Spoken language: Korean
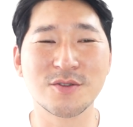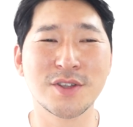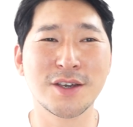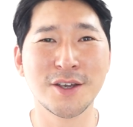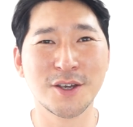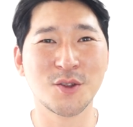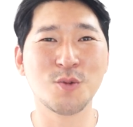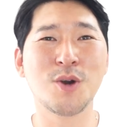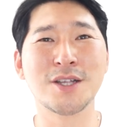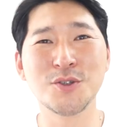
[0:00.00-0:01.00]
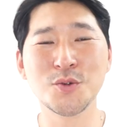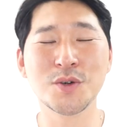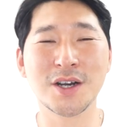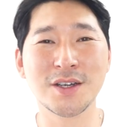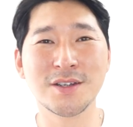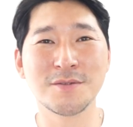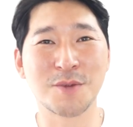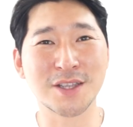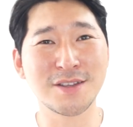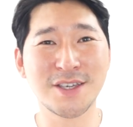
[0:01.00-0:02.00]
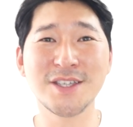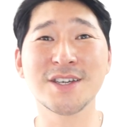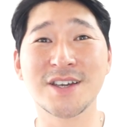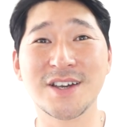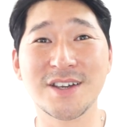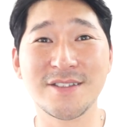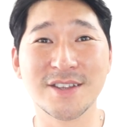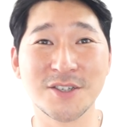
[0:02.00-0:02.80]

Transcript: 근데 너무 안 좋은 가위는막 뜯기니까